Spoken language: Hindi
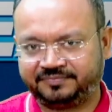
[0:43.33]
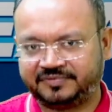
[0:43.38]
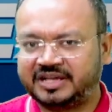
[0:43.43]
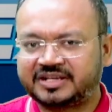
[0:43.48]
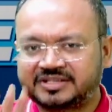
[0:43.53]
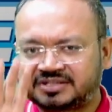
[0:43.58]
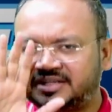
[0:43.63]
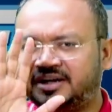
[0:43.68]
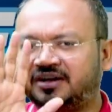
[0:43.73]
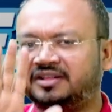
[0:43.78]

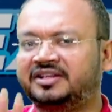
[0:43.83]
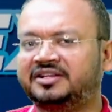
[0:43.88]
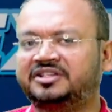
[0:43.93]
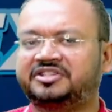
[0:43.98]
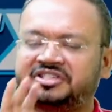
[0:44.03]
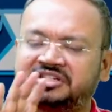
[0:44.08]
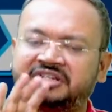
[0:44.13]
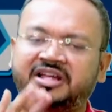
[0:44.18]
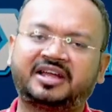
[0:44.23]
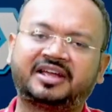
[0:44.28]
इकसठ दिन
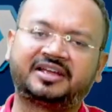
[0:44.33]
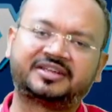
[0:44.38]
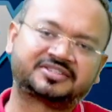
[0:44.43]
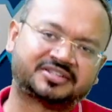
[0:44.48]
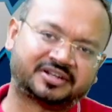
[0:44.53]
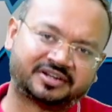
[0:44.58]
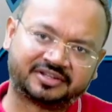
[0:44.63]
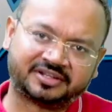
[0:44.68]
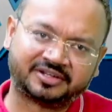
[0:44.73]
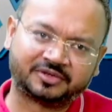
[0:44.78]
जी हाँ
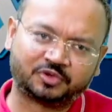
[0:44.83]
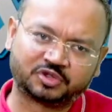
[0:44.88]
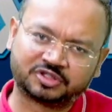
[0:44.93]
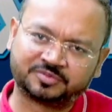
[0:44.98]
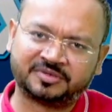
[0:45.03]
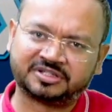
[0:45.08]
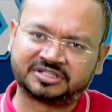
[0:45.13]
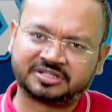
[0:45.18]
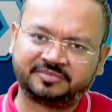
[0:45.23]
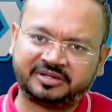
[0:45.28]
इकसठ दिन
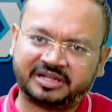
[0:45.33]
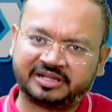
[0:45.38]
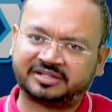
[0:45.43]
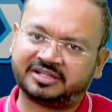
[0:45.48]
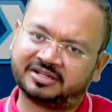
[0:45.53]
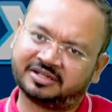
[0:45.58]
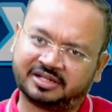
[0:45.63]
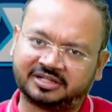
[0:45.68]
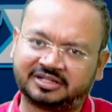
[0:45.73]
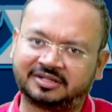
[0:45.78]
उसमें से भी एक
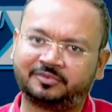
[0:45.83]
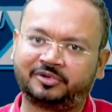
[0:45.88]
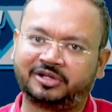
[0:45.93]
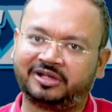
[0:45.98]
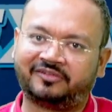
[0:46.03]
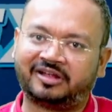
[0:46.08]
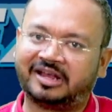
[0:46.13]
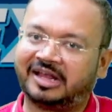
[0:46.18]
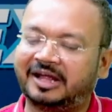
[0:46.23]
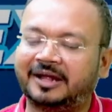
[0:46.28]
दिन खत्म होने
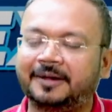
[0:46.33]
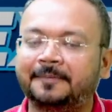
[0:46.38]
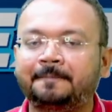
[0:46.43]
वाला है